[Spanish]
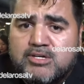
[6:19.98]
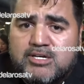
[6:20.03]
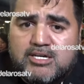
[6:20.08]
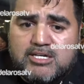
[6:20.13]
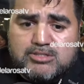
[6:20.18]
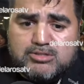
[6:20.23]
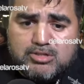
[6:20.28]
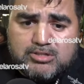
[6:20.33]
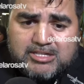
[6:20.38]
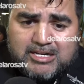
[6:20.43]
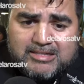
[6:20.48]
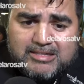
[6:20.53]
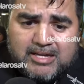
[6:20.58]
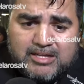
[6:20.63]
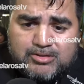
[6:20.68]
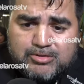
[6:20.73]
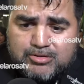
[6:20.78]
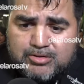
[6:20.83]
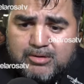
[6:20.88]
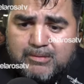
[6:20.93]
estoy
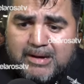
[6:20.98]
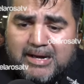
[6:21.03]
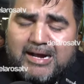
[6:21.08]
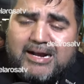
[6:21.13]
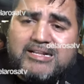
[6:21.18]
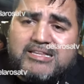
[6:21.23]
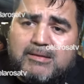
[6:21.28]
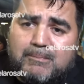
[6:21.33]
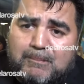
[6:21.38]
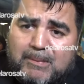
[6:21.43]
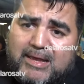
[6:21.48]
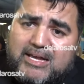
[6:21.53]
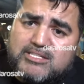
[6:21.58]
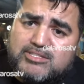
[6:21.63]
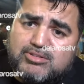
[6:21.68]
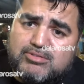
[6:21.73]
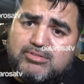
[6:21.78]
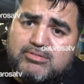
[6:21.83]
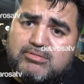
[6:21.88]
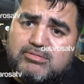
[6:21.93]
tratando de bajar de
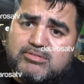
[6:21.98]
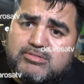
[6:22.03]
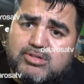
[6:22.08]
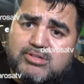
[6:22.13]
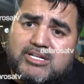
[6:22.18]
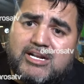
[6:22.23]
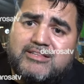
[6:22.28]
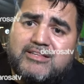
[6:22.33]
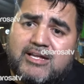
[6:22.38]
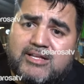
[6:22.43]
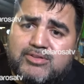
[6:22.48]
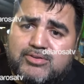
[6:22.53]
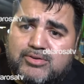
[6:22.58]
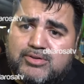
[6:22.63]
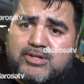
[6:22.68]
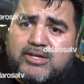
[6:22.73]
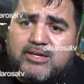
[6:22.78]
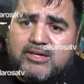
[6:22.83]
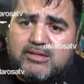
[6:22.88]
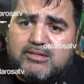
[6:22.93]
peso, estoy tratando
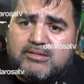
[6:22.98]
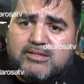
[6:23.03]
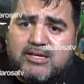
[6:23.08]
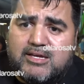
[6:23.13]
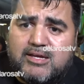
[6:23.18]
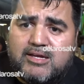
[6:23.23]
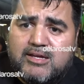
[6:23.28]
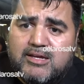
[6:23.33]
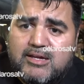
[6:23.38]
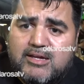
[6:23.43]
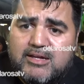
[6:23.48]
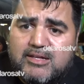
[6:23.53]
de,